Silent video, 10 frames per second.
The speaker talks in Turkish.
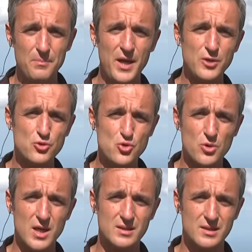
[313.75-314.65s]
Beyrut
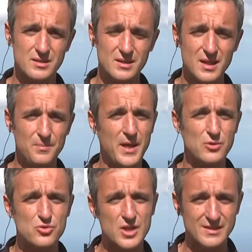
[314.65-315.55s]
sokaklarında,
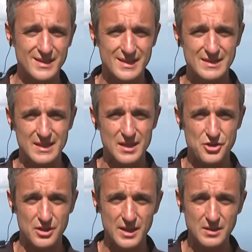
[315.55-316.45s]
Beyrut caddelerinde
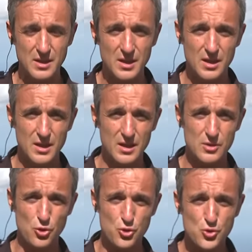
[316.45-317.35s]
yaşanan
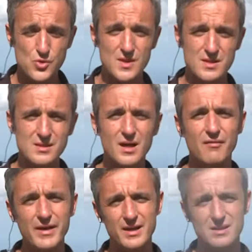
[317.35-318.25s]
e, coşku sırasında havaya